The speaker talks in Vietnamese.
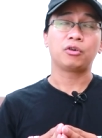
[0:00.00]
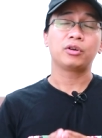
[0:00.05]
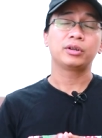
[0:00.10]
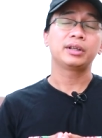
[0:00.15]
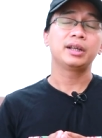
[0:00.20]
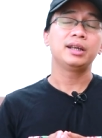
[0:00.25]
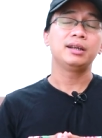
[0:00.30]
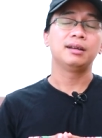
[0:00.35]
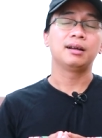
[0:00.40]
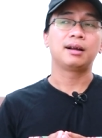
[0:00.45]

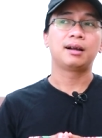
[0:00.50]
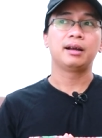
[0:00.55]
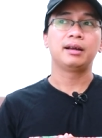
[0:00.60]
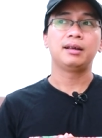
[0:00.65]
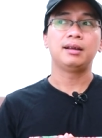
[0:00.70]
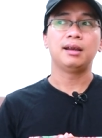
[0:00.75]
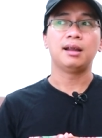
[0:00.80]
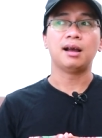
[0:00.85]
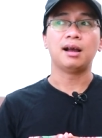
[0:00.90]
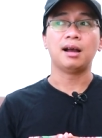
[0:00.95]
nó có tên
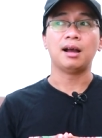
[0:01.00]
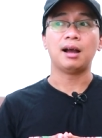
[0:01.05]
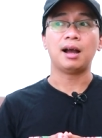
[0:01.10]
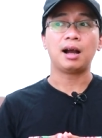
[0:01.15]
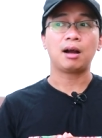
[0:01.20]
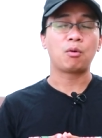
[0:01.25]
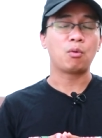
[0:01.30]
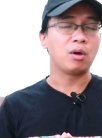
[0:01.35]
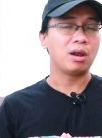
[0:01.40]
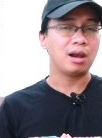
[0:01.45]
là cây
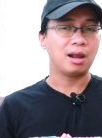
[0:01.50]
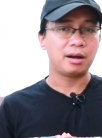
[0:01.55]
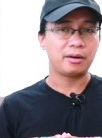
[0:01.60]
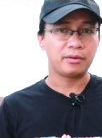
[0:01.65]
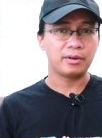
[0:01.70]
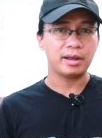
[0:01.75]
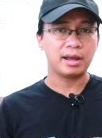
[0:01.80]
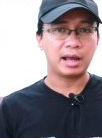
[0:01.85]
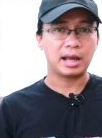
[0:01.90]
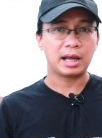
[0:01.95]
là
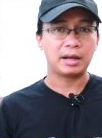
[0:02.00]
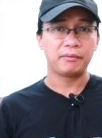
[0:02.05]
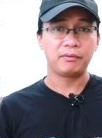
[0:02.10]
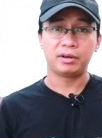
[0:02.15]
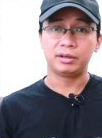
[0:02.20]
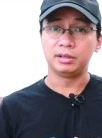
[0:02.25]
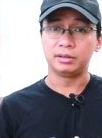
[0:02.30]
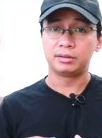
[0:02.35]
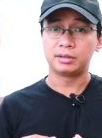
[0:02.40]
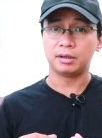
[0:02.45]

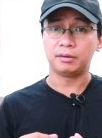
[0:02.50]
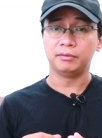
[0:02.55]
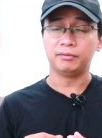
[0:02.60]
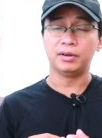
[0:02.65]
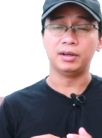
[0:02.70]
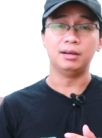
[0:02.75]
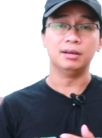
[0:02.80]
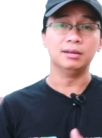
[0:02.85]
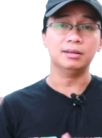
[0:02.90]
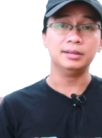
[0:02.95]
Aqualaria và được
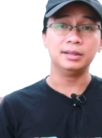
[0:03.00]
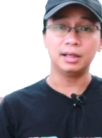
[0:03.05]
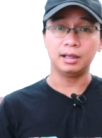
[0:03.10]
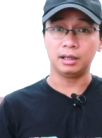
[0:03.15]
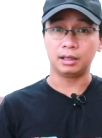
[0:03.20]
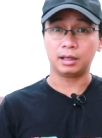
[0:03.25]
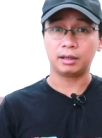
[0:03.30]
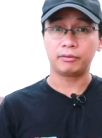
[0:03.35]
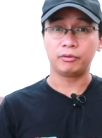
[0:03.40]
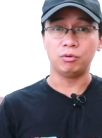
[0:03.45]
trồng phần
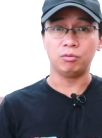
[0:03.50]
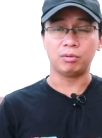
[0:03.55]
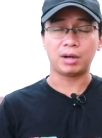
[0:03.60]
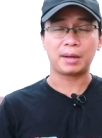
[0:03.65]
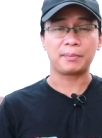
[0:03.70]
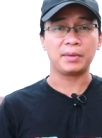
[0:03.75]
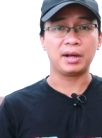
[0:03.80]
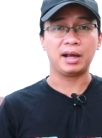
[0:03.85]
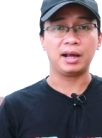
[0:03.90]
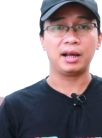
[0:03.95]
lớn ở các
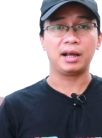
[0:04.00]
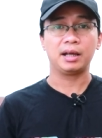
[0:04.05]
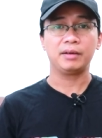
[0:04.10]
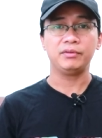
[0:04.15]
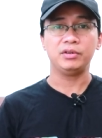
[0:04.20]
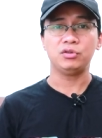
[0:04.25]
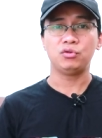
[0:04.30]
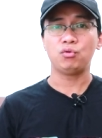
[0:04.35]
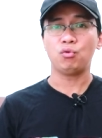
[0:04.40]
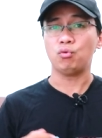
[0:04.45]
vùng Nam
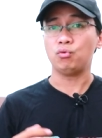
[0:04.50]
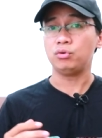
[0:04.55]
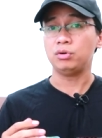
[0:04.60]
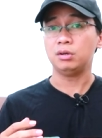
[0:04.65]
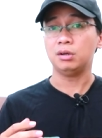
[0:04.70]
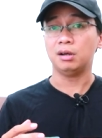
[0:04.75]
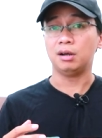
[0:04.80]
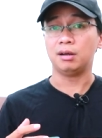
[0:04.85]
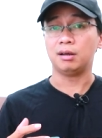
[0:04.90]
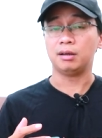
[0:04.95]
Á ví
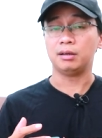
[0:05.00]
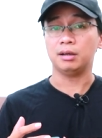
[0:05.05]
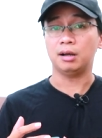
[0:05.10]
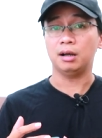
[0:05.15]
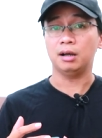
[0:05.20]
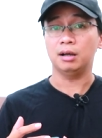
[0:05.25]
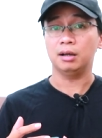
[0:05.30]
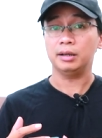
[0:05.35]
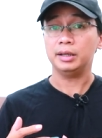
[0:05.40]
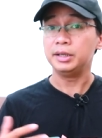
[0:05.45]
dụ như là
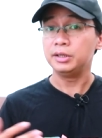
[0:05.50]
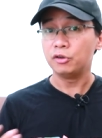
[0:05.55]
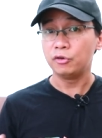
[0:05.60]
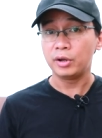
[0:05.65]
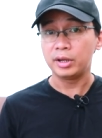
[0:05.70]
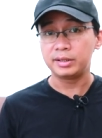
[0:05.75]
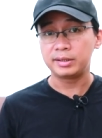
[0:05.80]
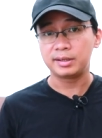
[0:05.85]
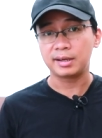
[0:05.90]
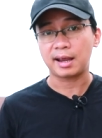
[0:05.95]
ở
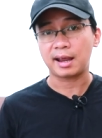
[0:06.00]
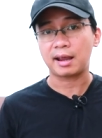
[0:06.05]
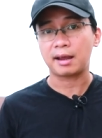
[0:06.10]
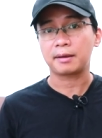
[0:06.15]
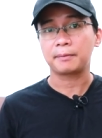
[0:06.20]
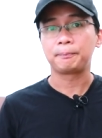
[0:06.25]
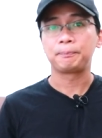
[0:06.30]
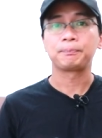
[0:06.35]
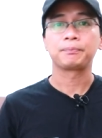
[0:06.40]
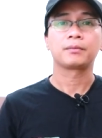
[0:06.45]

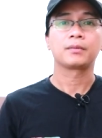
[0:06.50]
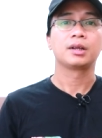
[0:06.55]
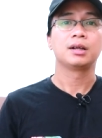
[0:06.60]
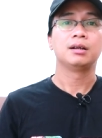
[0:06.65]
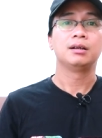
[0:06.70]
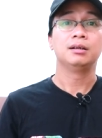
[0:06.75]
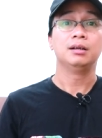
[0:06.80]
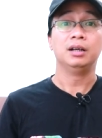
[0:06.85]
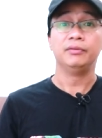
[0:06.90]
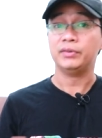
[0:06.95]
Indonesia
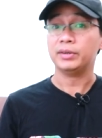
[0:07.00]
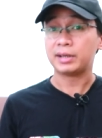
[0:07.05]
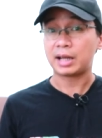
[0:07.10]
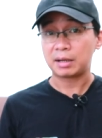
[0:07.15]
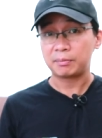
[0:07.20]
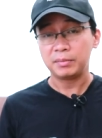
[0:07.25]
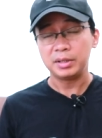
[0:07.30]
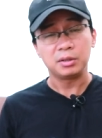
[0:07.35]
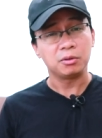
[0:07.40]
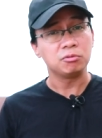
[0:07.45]
ở
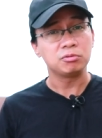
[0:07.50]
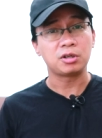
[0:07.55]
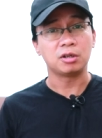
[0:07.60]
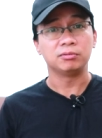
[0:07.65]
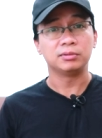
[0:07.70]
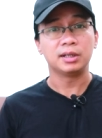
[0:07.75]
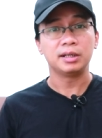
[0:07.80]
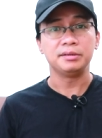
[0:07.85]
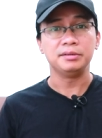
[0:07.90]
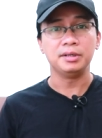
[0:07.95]
Việt Nam mình
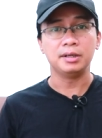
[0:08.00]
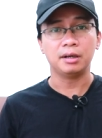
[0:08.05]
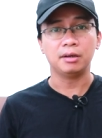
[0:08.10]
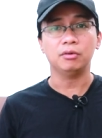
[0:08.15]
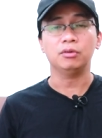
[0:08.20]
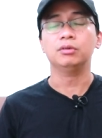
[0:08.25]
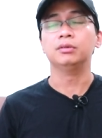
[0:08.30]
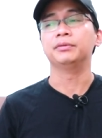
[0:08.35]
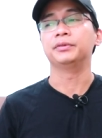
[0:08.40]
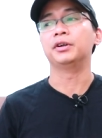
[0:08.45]
cũng trồng rất là
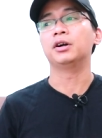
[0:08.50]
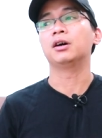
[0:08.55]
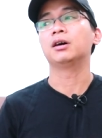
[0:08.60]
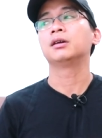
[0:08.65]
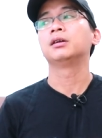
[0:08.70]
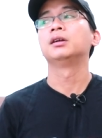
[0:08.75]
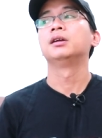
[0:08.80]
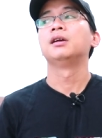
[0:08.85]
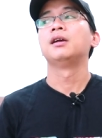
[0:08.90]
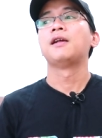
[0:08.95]
nhiều
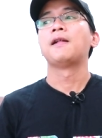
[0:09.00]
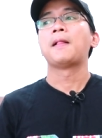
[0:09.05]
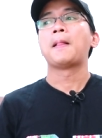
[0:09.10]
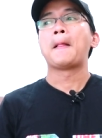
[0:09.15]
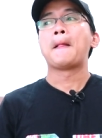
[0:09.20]
đó